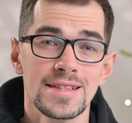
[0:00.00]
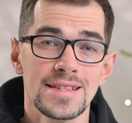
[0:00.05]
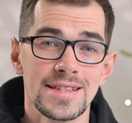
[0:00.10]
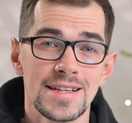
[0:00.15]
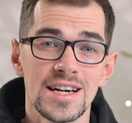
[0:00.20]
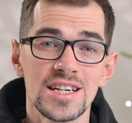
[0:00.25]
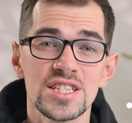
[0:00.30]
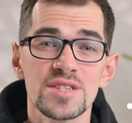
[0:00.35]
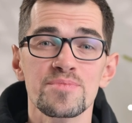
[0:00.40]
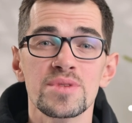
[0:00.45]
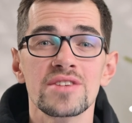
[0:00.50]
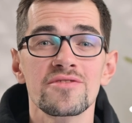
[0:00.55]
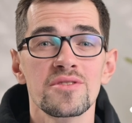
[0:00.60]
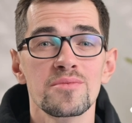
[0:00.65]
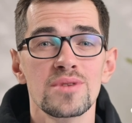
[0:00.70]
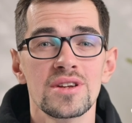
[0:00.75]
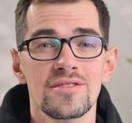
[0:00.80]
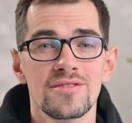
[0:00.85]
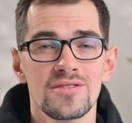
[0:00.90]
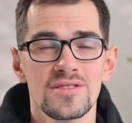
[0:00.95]
Также при
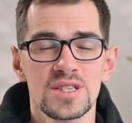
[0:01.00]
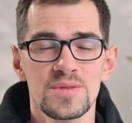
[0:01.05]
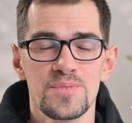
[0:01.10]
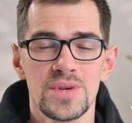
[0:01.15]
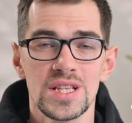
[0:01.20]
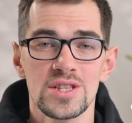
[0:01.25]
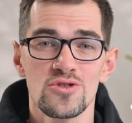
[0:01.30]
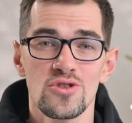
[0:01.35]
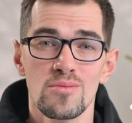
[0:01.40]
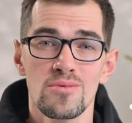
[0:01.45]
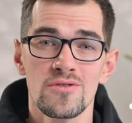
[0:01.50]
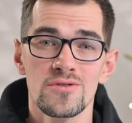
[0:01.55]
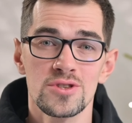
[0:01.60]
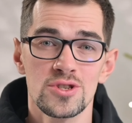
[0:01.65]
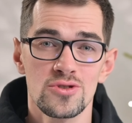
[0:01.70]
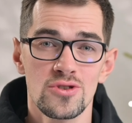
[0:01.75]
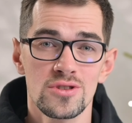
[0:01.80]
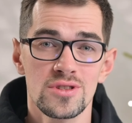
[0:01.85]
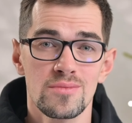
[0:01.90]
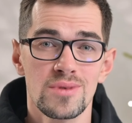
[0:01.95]
выборе велосипедной обуви
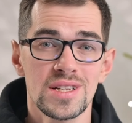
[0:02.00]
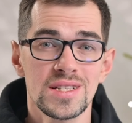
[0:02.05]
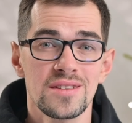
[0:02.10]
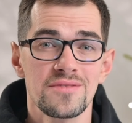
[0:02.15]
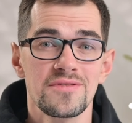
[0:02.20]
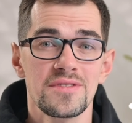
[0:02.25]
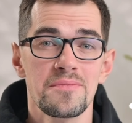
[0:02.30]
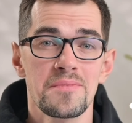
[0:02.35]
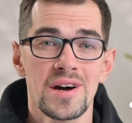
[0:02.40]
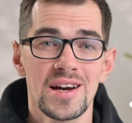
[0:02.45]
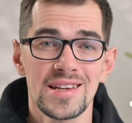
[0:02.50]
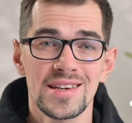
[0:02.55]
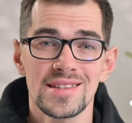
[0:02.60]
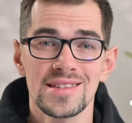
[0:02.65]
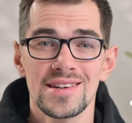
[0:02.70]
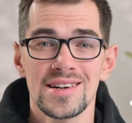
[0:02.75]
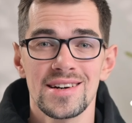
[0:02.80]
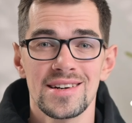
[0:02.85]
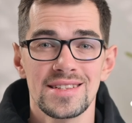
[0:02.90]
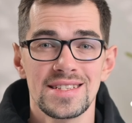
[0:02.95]
стоит обратить внимание
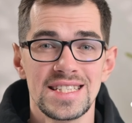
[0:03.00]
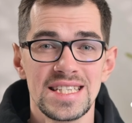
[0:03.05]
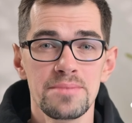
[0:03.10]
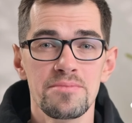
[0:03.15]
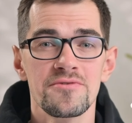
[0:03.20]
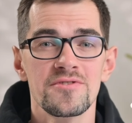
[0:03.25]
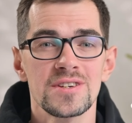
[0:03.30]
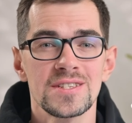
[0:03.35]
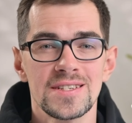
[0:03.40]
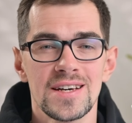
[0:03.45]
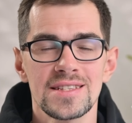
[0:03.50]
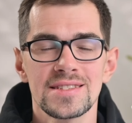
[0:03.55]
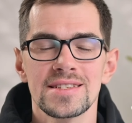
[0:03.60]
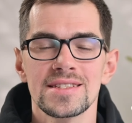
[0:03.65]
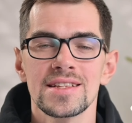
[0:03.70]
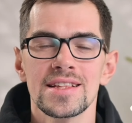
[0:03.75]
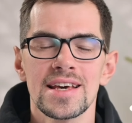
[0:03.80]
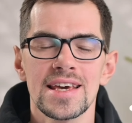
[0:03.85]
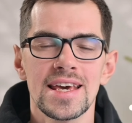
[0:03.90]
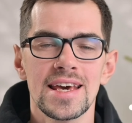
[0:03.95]
на тип фиксации
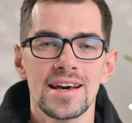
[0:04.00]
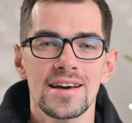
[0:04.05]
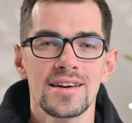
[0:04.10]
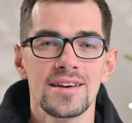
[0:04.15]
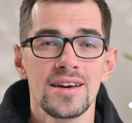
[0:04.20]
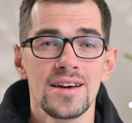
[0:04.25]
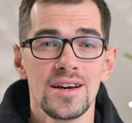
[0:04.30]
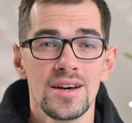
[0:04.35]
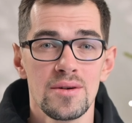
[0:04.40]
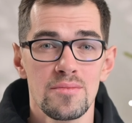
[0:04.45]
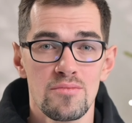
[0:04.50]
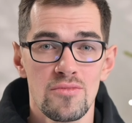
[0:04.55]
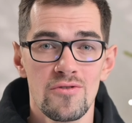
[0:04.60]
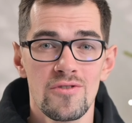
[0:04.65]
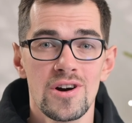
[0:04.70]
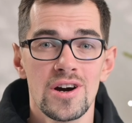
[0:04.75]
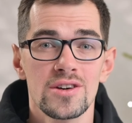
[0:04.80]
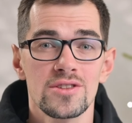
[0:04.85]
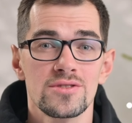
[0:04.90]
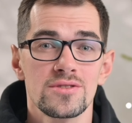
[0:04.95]
на ноге.
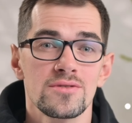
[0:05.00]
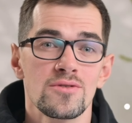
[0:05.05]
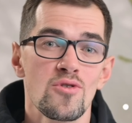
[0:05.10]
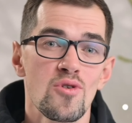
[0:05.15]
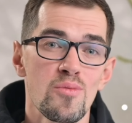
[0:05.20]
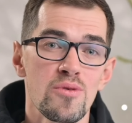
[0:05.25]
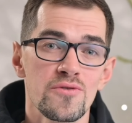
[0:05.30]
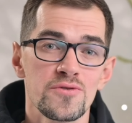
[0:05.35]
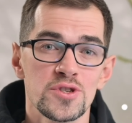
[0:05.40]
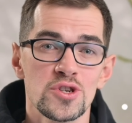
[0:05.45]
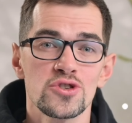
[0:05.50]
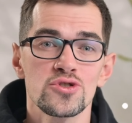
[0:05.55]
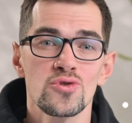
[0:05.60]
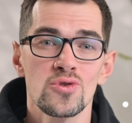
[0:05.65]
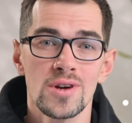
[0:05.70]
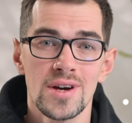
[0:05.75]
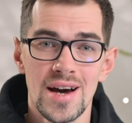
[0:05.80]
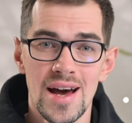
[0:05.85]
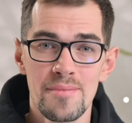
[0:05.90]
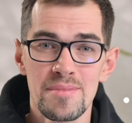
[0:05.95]
Бывает обувь со
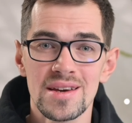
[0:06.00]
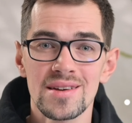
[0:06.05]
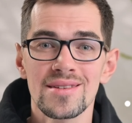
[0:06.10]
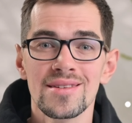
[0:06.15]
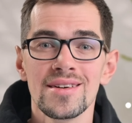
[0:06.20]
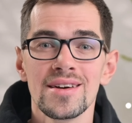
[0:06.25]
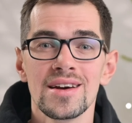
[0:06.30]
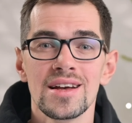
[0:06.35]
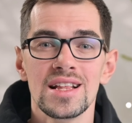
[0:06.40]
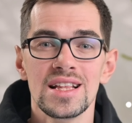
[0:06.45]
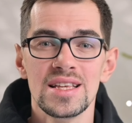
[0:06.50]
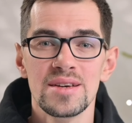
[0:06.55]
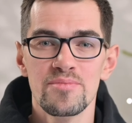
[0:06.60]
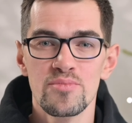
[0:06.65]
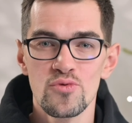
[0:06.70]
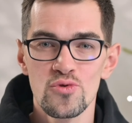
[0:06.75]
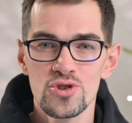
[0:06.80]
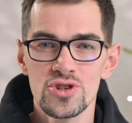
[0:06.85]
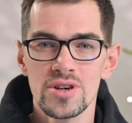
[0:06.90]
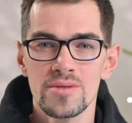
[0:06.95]
шнурками,
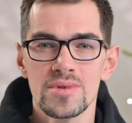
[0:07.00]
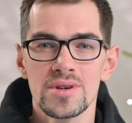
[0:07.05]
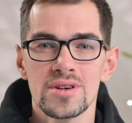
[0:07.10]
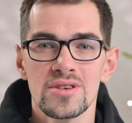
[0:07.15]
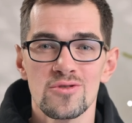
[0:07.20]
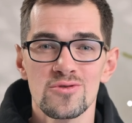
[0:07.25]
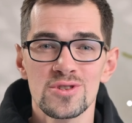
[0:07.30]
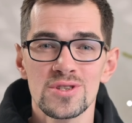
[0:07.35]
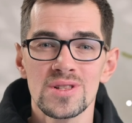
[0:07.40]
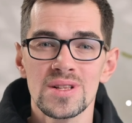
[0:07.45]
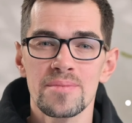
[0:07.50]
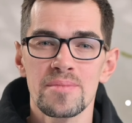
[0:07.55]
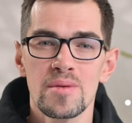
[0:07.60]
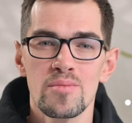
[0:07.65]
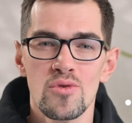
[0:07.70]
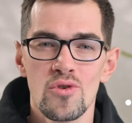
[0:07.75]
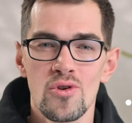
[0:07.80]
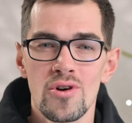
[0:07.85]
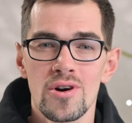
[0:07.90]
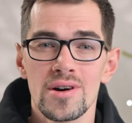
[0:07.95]
липучками, крутилками
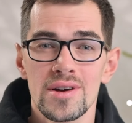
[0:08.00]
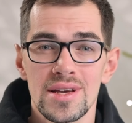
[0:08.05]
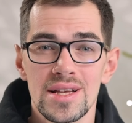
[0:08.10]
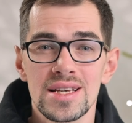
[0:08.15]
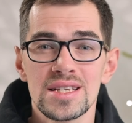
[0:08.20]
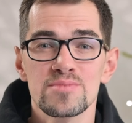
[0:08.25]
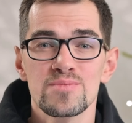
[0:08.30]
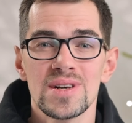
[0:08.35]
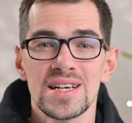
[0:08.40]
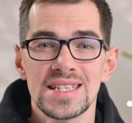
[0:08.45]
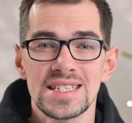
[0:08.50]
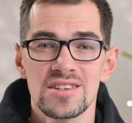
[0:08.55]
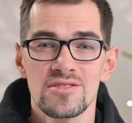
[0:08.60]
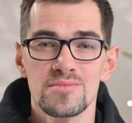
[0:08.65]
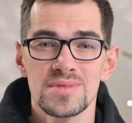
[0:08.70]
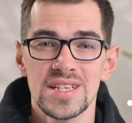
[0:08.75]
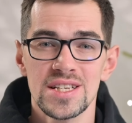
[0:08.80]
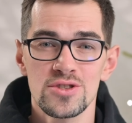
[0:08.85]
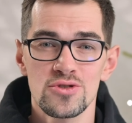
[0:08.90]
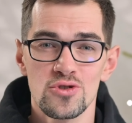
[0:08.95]
БО или с
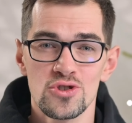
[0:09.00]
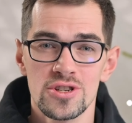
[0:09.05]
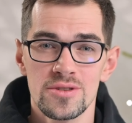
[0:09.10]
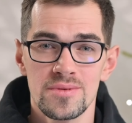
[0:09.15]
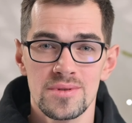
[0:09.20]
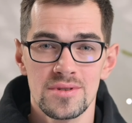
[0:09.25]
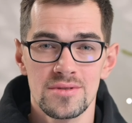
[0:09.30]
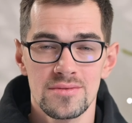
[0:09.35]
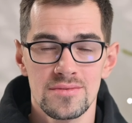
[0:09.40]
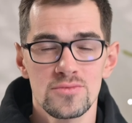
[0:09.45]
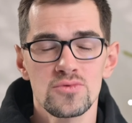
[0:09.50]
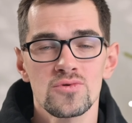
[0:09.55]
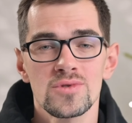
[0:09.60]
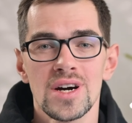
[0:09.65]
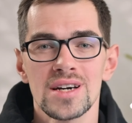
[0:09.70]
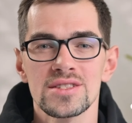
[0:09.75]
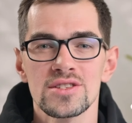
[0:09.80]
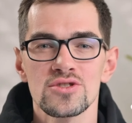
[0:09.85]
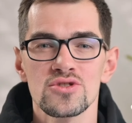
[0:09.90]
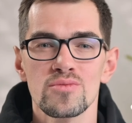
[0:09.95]
пластиковыми застежками, ну
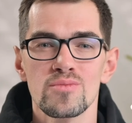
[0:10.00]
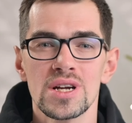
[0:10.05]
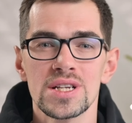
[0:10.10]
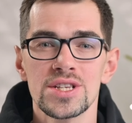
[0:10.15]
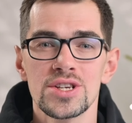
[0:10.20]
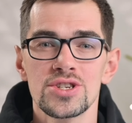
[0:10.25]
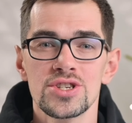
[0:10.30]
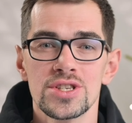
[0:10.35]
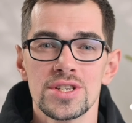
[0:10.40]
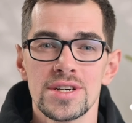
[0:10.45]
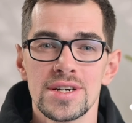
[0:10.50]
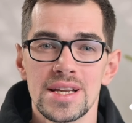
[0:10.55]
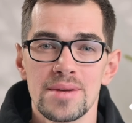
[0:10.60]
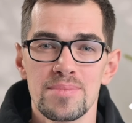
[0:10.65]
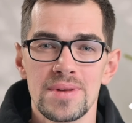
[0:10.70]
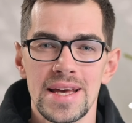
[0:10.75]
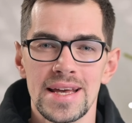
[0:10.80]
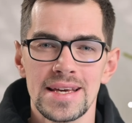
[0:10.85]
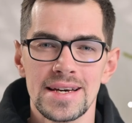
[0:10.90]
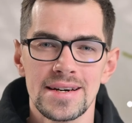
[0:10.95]
как на сноубордических
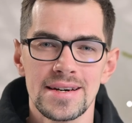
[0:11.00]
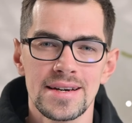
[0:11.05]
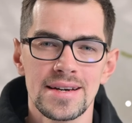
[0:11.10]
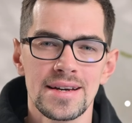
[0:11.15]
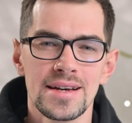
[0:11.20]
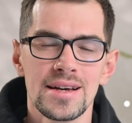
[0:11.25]
креплениях.